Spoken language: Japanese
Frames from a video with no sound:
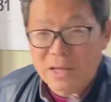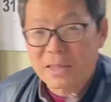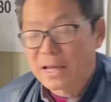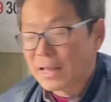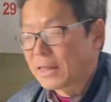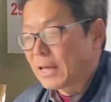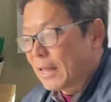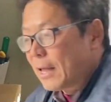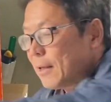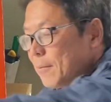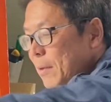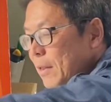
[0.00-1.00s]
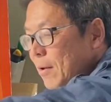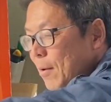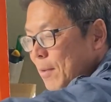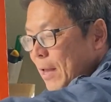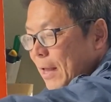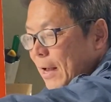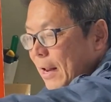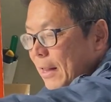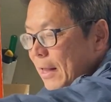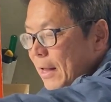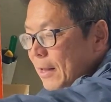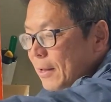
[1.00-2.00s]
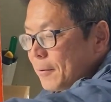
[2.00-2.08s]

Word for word: しい話やな目には見えへんからなそうや